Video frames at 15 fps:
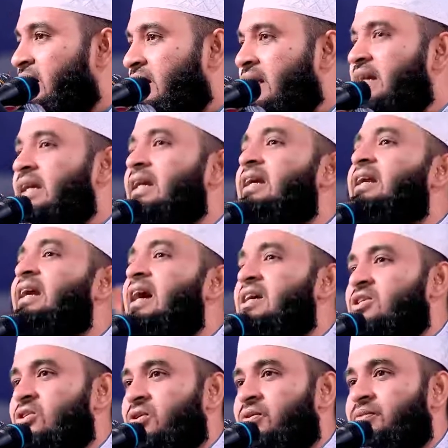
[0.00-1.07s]
কি কিনে নিয়ে
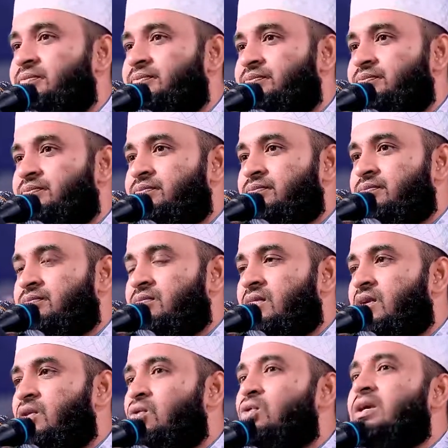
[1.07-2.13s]
আসো
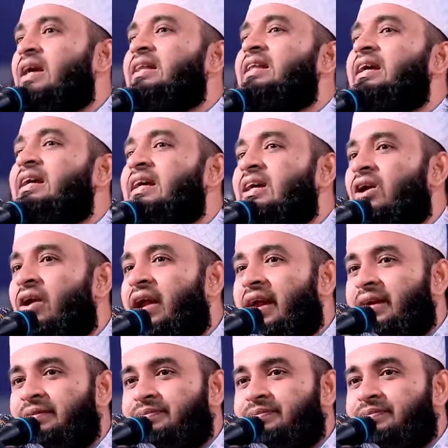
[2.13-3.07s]
কুঠার দিয়ে কি করে